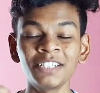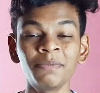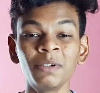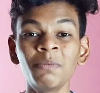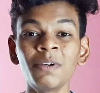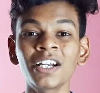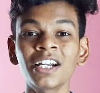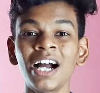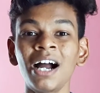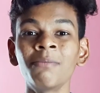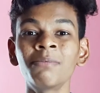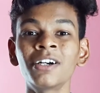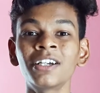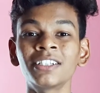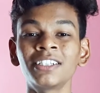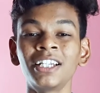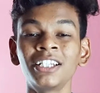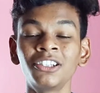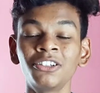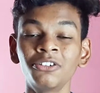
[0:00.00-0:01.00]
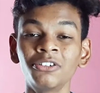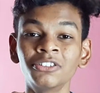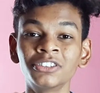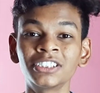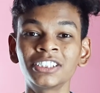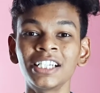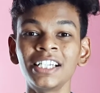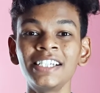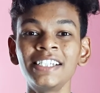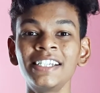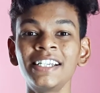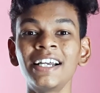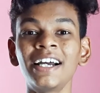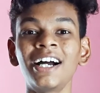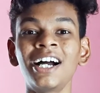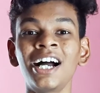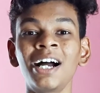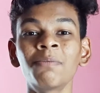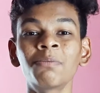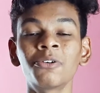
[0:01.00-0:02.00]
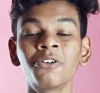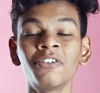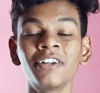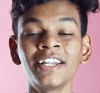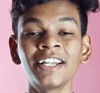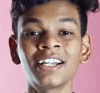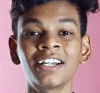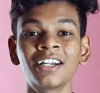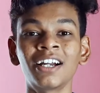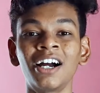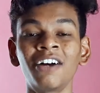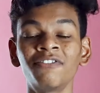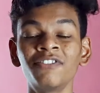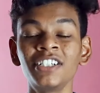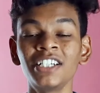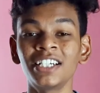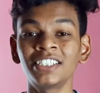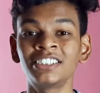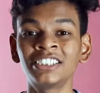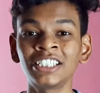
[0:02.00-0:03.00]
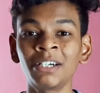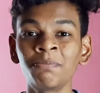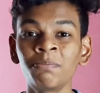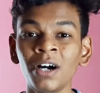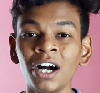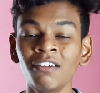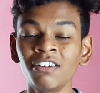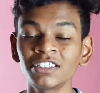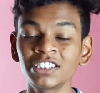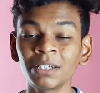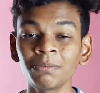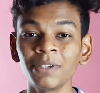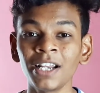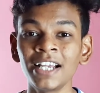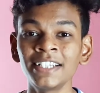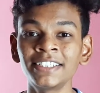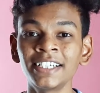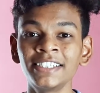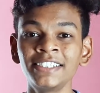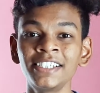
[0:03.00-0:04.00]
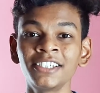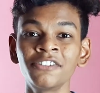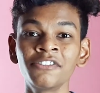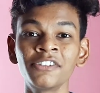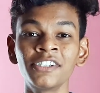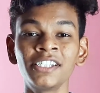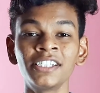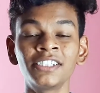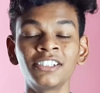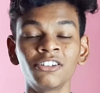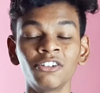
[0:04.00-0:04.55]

स्पीड में काम करता है तो उसके लिए आपको एक काफ़ी अच्छा पावर सप्लाई चाहिए क्योंकि